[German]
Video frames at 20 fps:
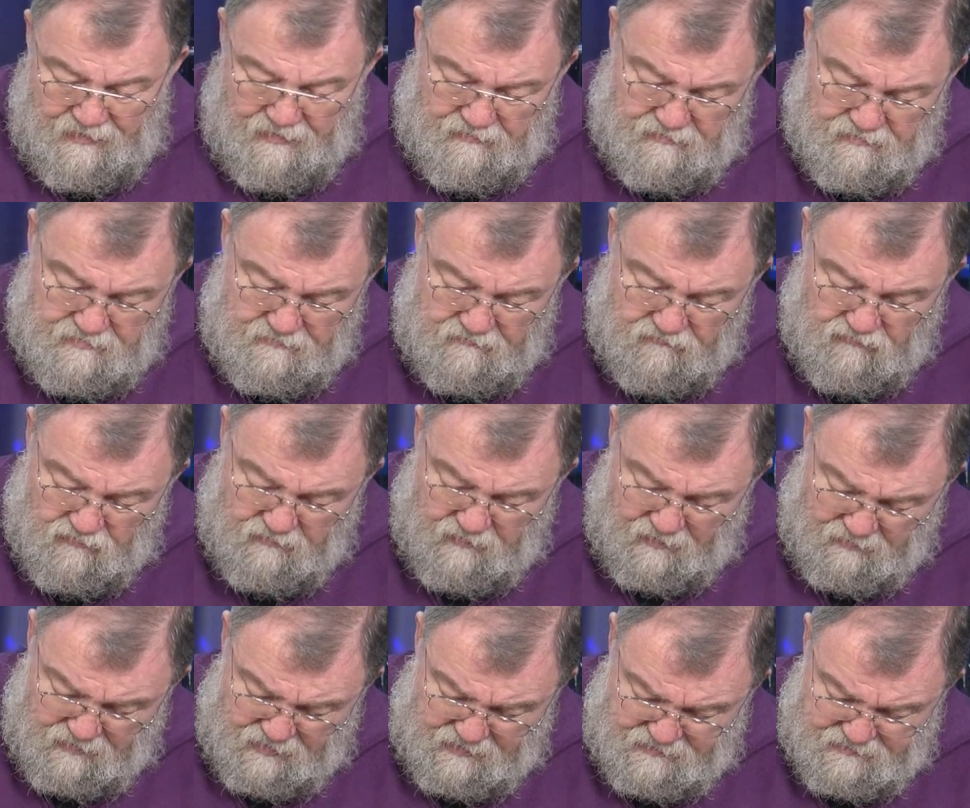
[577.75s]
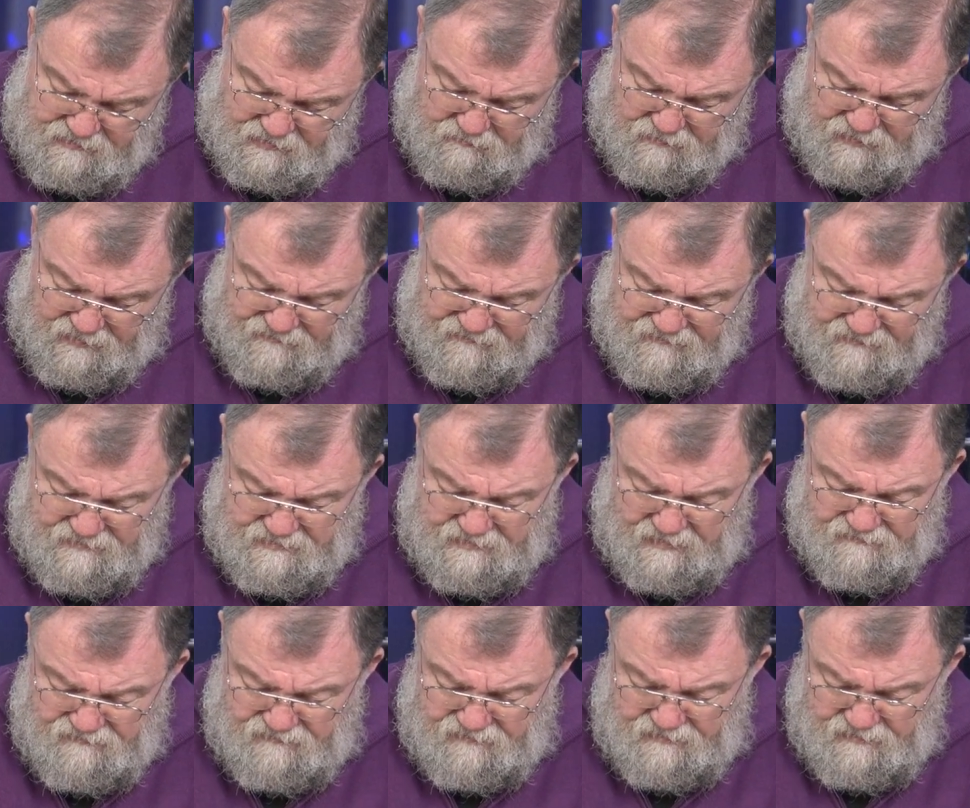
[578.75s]
Aber nur weil wir gerade dabei sind,
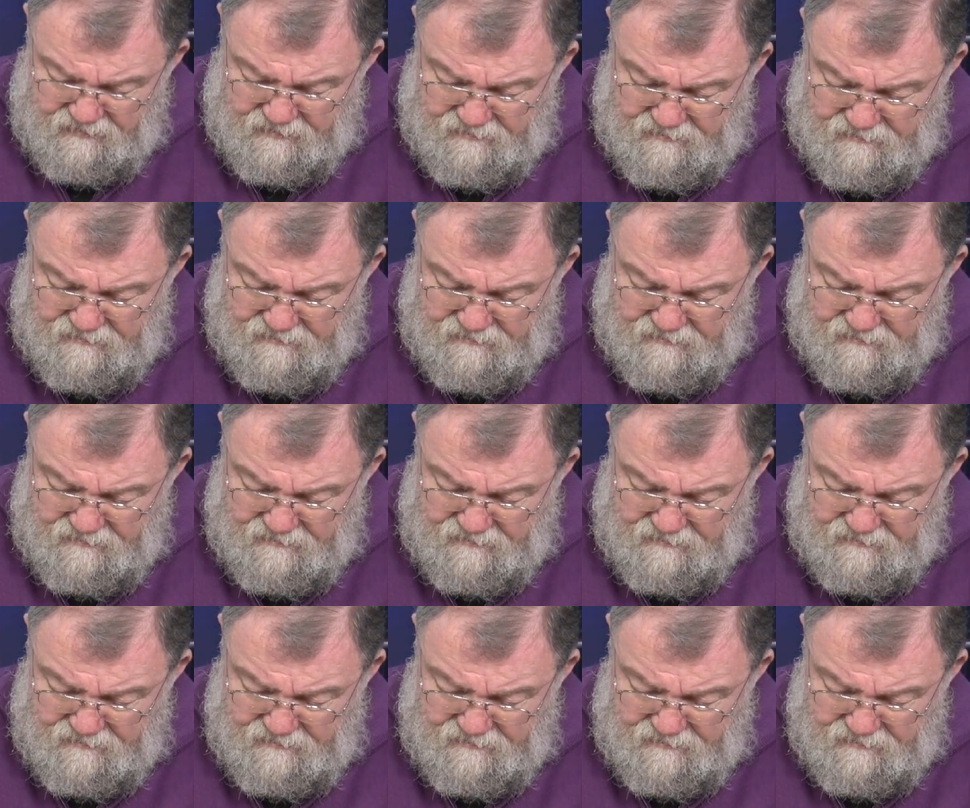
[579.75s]
das hier